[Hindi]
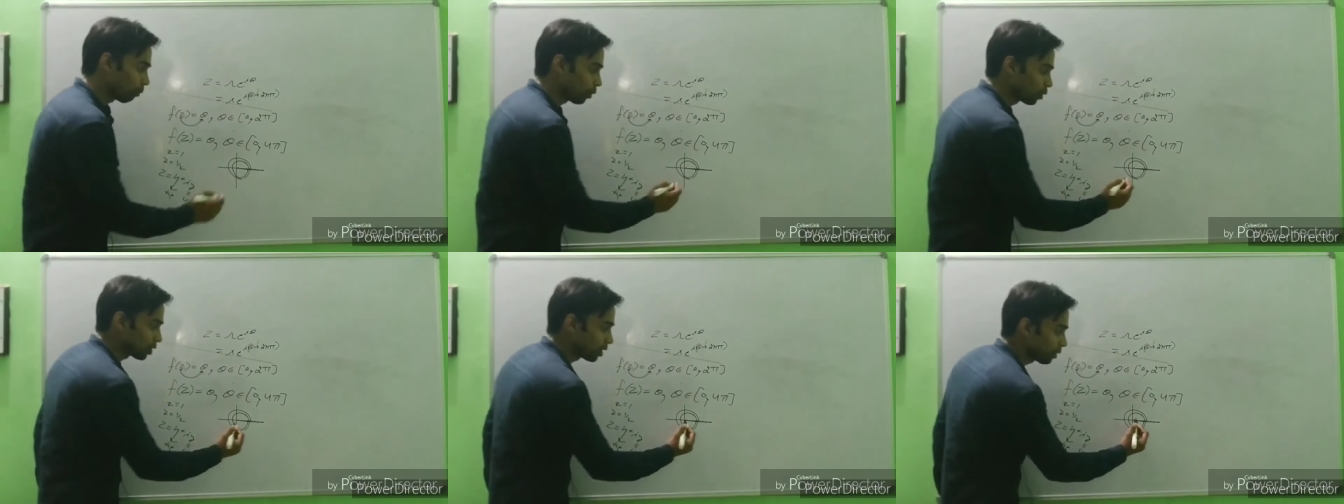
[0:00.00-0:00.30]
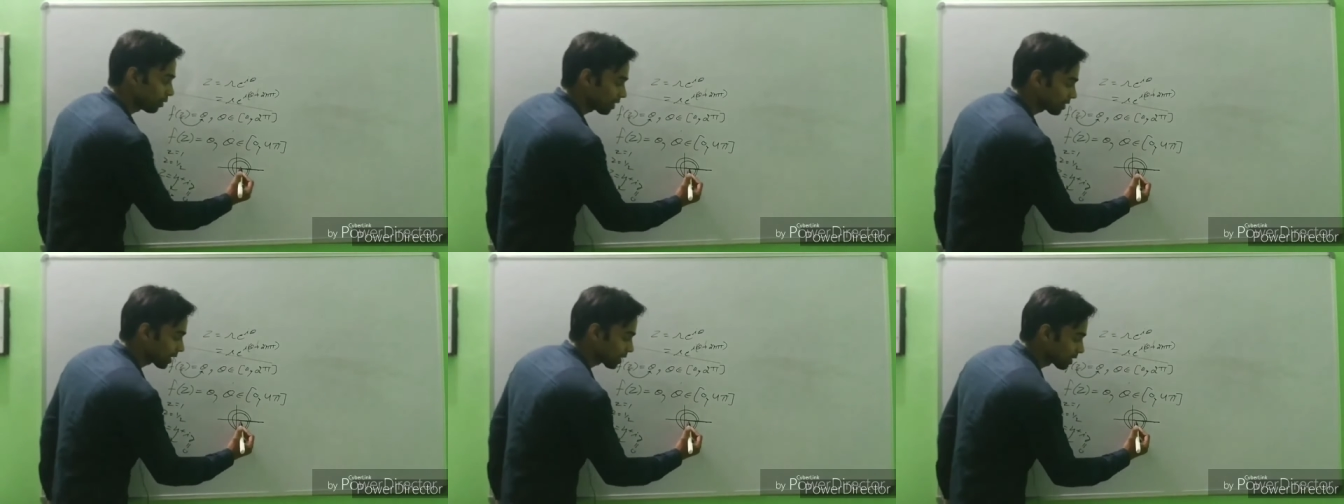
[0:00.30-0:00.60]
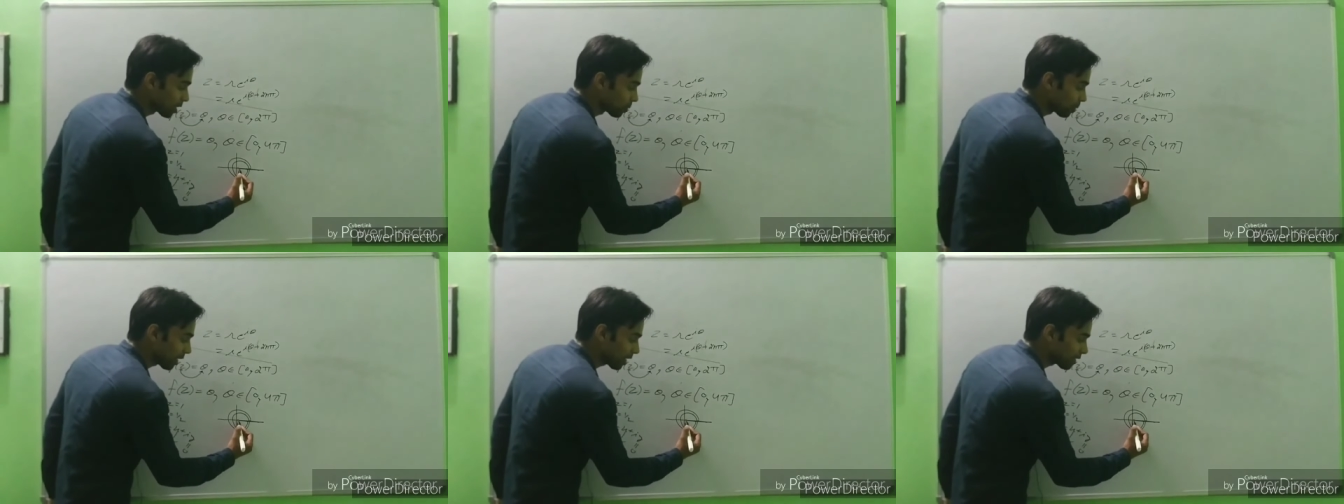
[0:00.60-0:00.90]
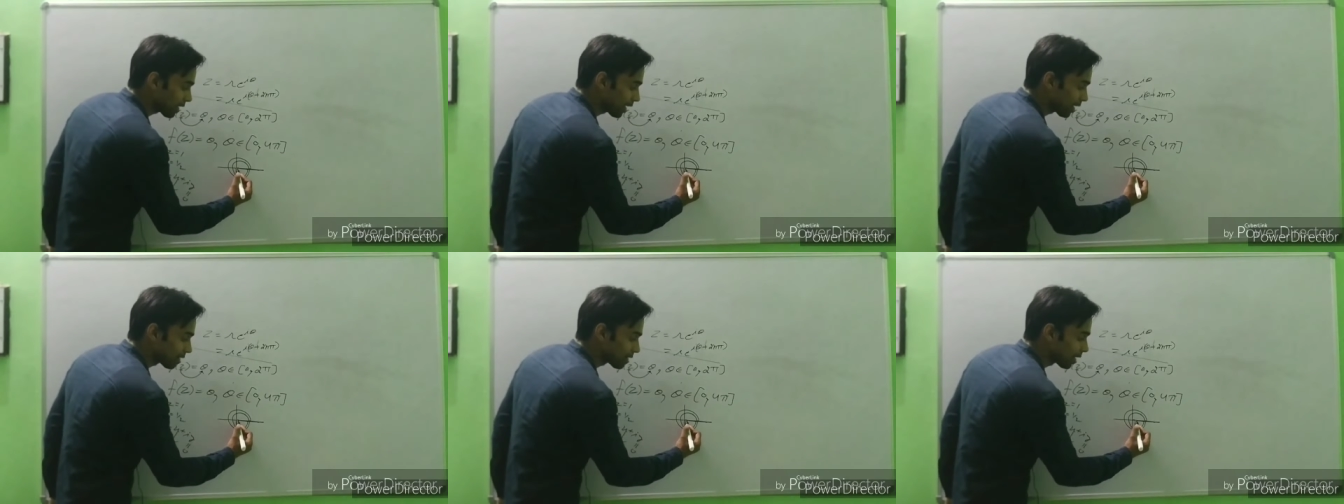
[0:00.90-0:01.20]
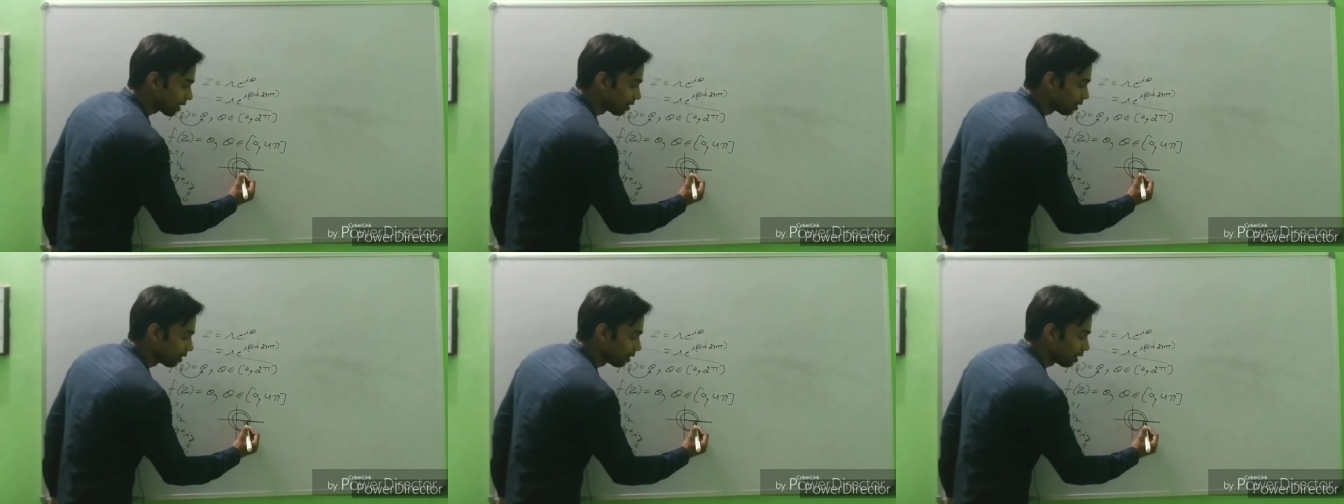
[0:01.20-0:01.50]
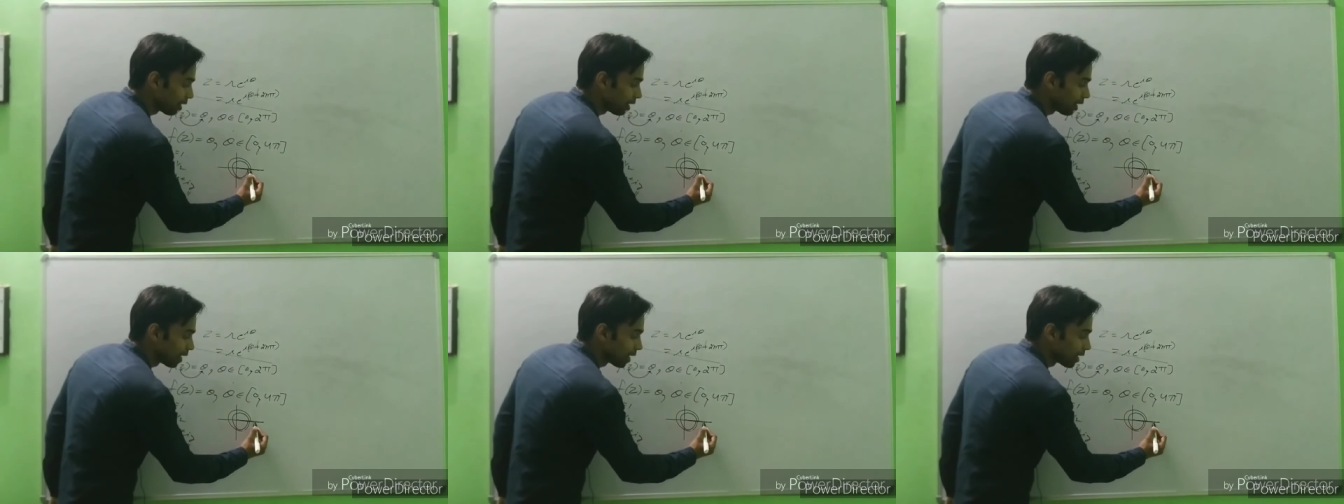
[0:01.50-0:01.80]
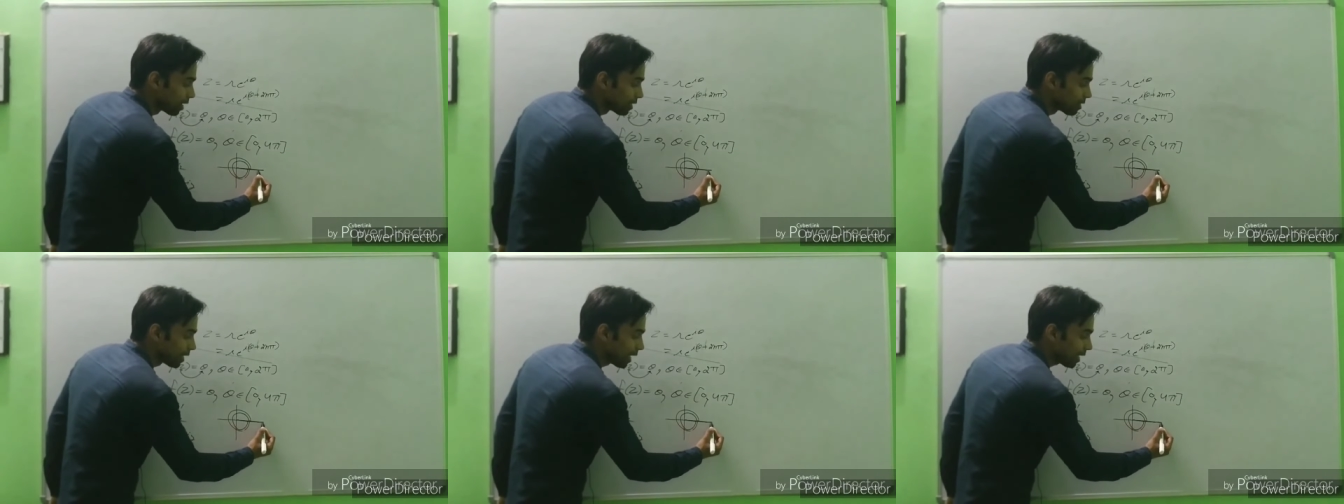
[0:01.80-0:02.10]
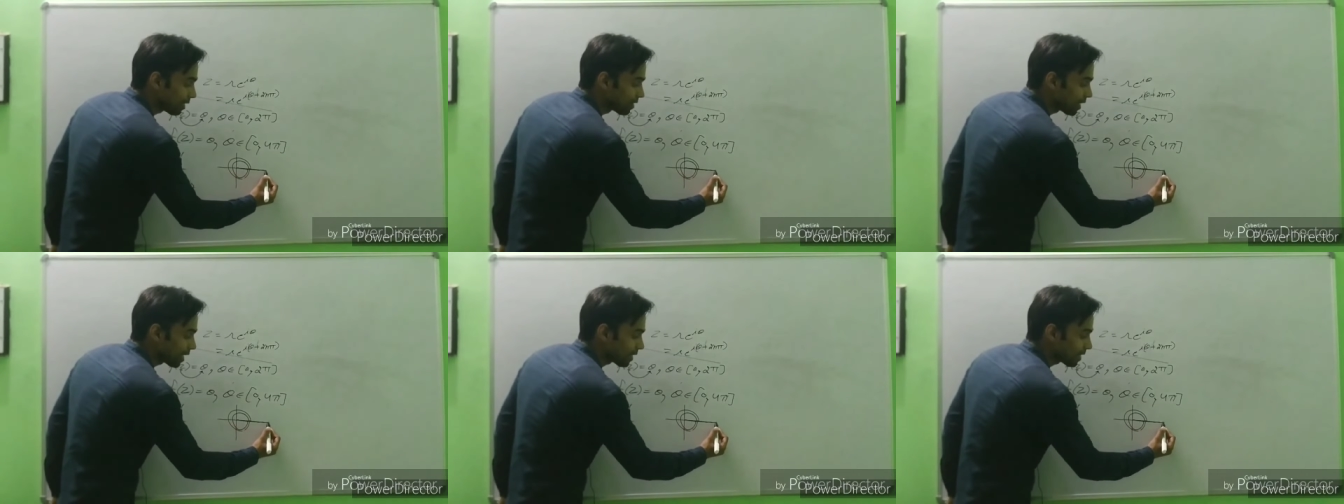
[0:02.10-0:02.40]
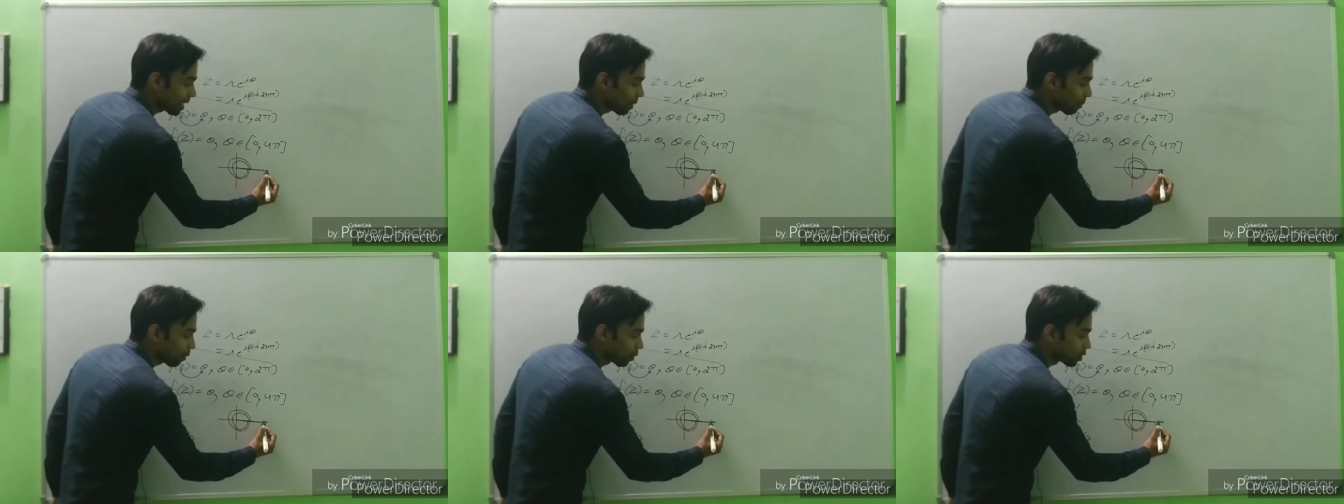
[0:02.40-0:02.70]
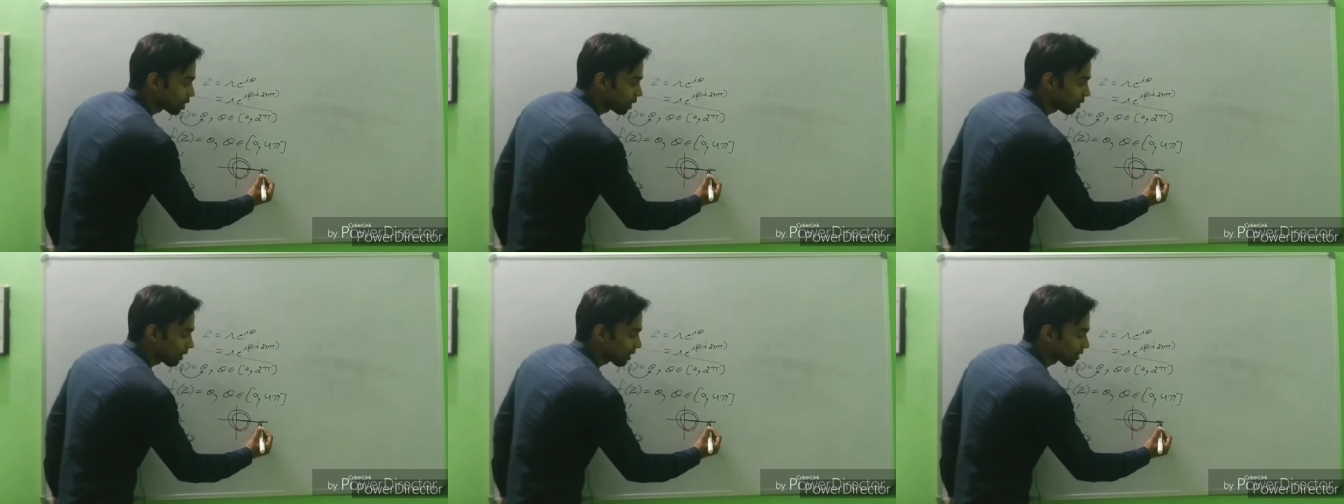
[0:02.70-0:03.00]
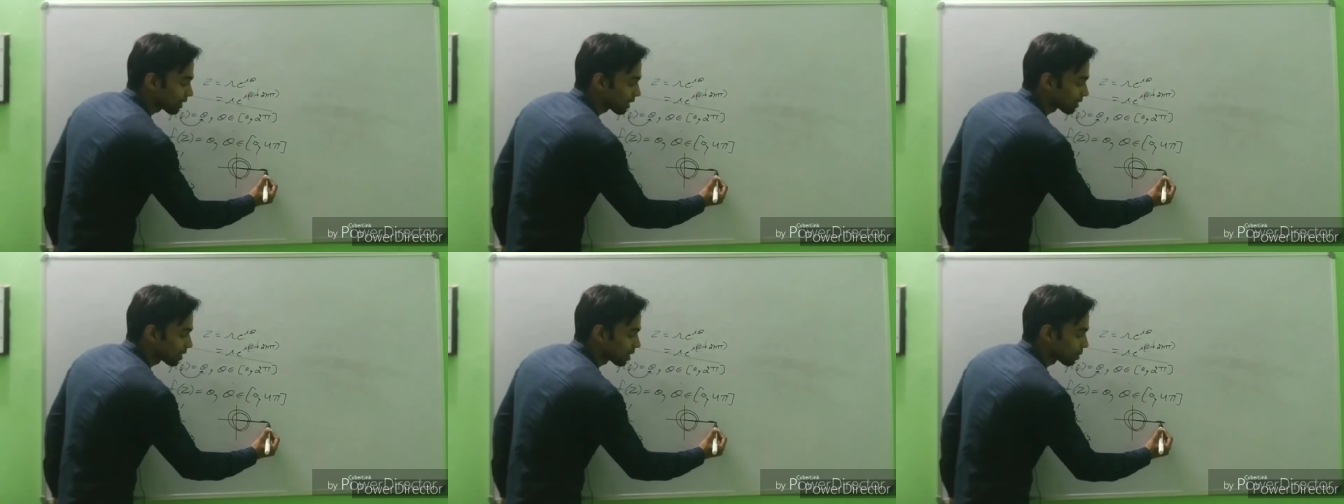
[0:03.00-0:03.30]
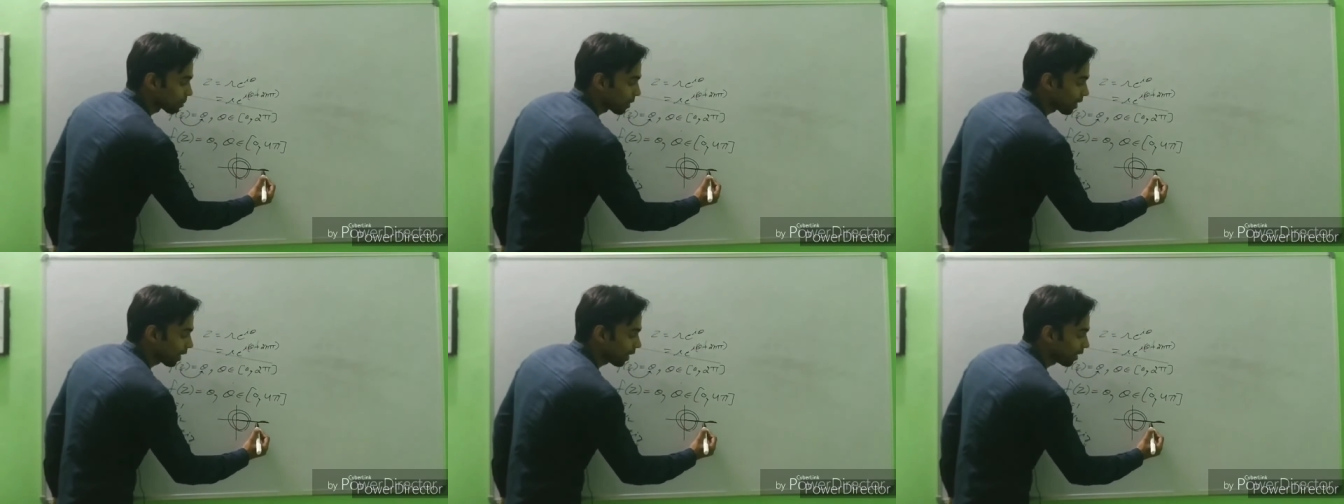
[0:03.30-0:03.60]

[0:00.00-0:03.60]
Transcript: तो पॉजिटिव एक्स एक्सिस पे आ जाएगा जेड जेड जैसे ही पॉजिटिव एक्स एक्सिस